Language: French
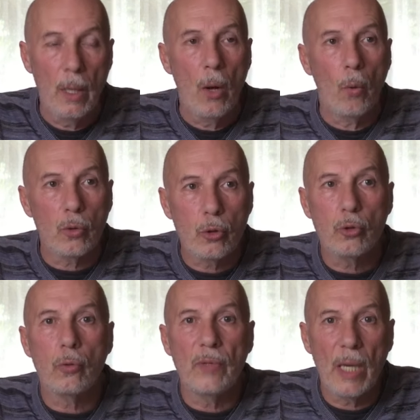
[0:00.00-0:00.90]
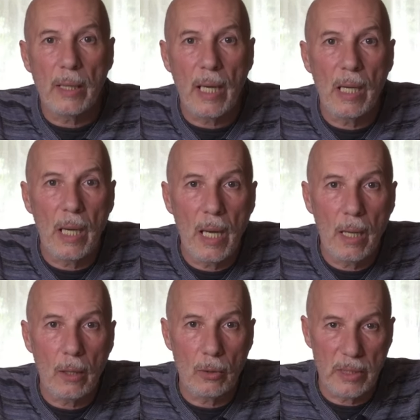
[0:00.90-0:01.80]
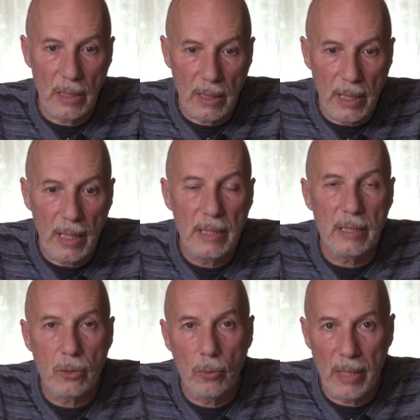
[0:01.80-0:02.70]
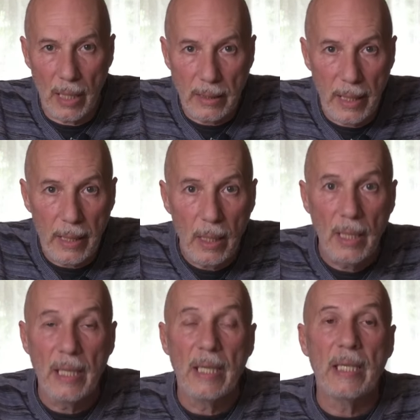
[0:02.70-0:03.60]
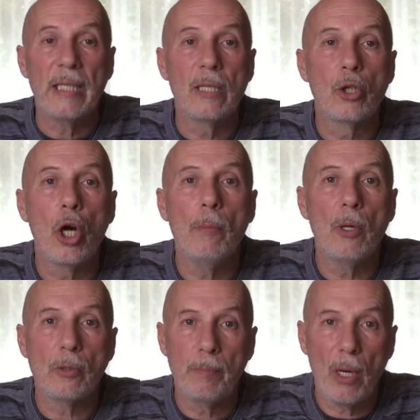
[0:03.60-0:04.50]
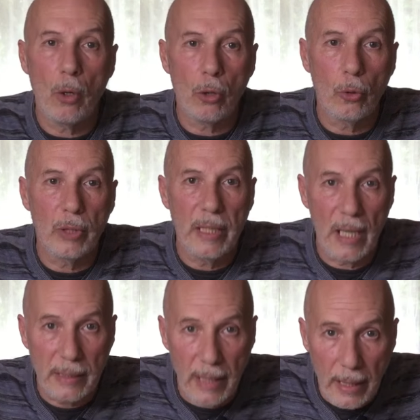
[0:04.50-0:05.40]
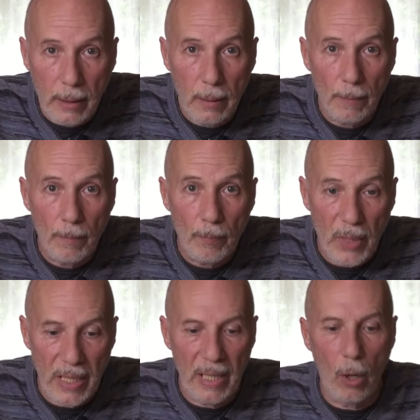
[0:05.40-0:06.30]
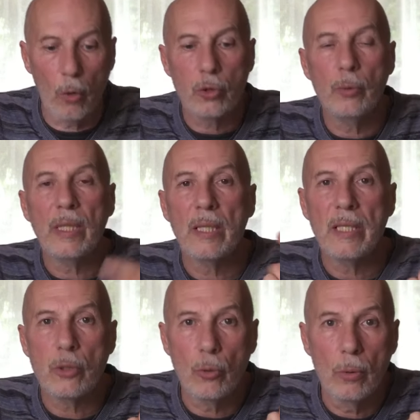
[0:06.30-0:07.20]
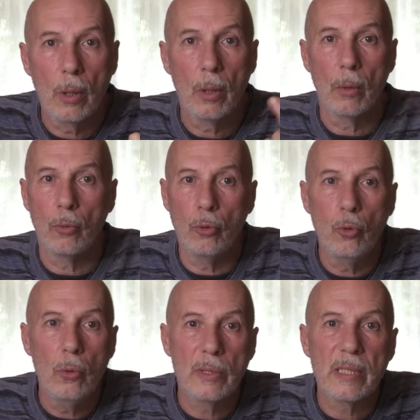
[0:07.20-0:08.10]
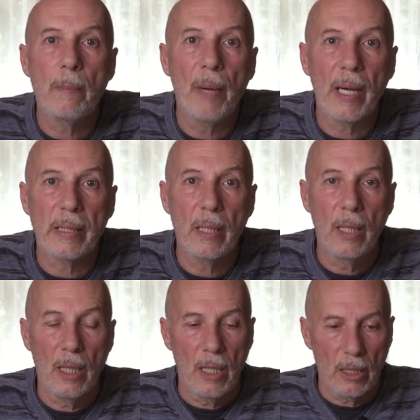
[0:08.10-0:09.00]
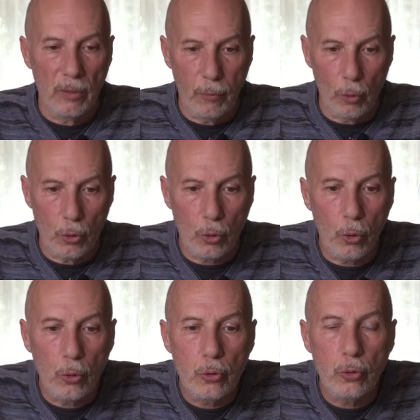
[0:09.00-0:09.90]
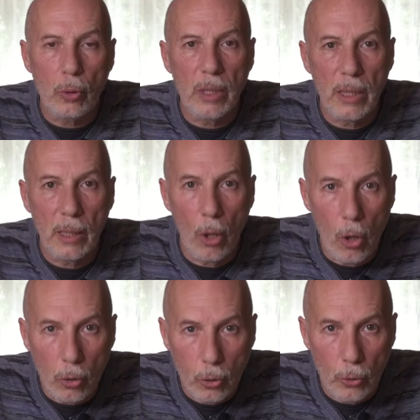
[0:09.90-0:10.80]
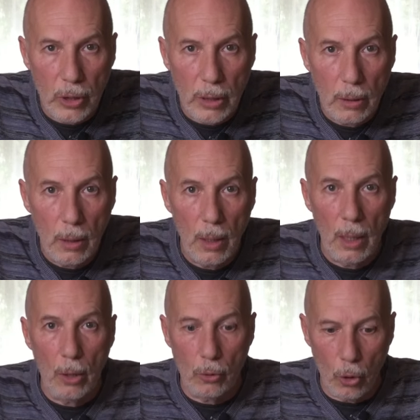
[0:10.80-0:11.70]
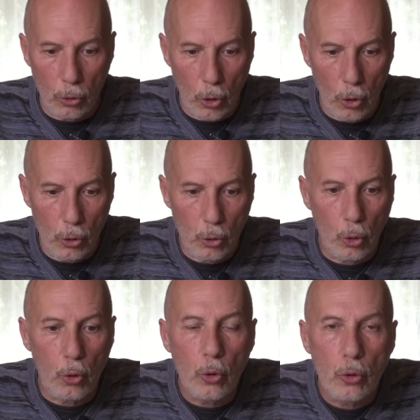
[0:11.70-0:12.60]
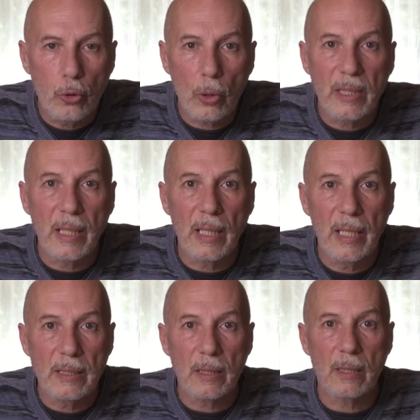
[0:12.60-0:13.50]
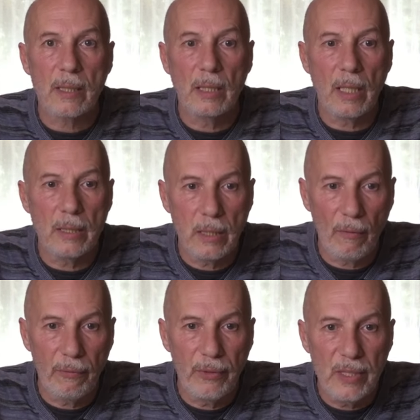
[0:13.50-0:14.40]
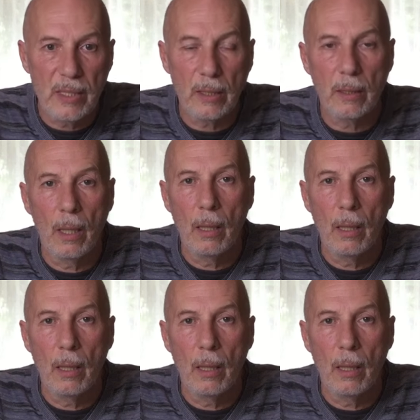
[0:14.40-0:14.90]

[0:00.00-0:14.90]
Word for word: on se souvient qu'Allah, quand il crée les cieux et la terre, il commence par ordonner la terre et ensuite les cieux. Nous, c'est pareil. Il faut structurer et ordonner notre structure terrestre, c'est-à-dire physique,